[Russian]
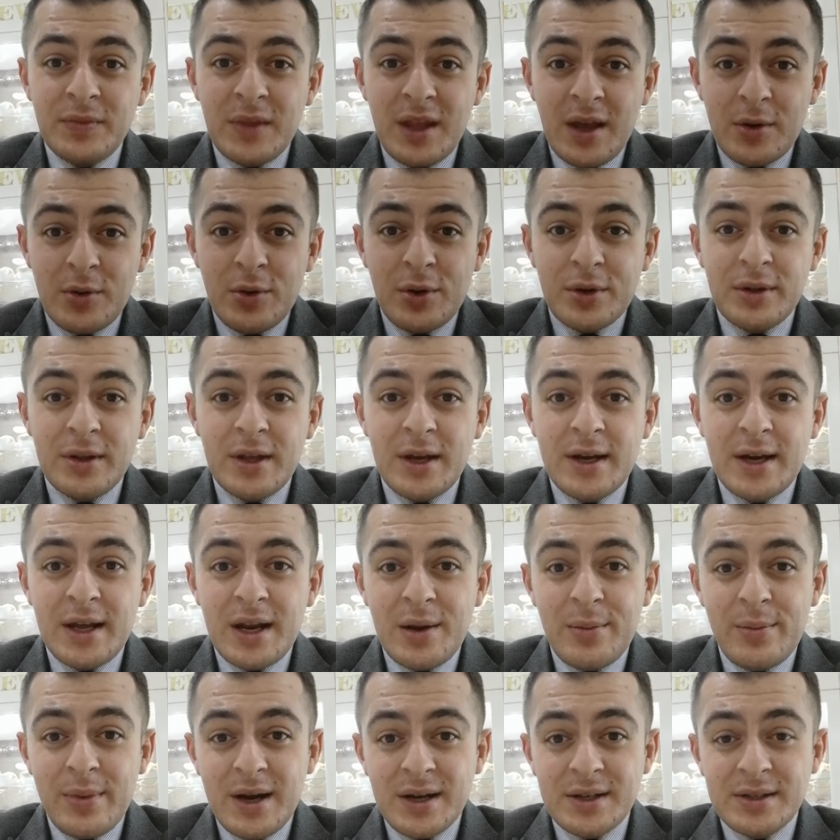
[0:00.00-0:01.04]

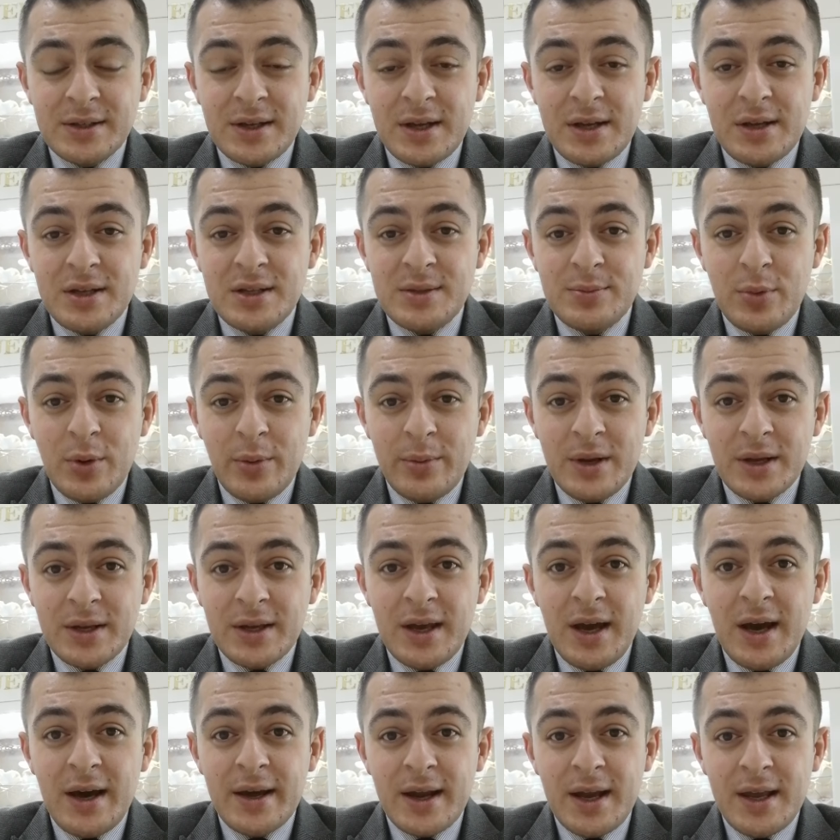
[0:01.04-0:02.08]
Нагорно-Карабахской
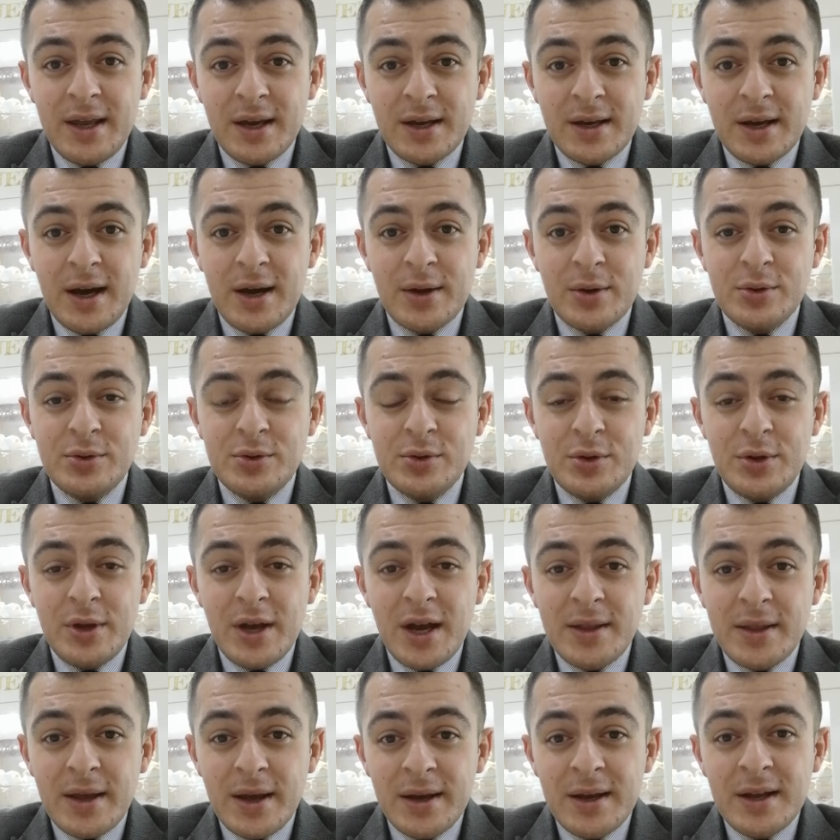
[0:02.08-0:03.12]
республики Араика
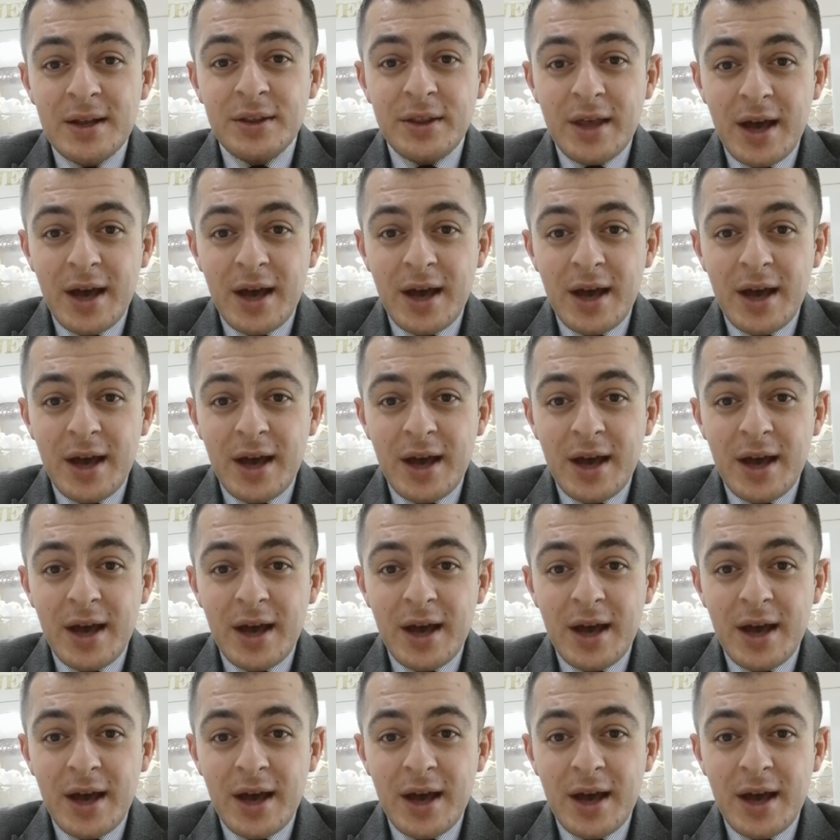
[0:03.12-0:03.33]
Рутюняна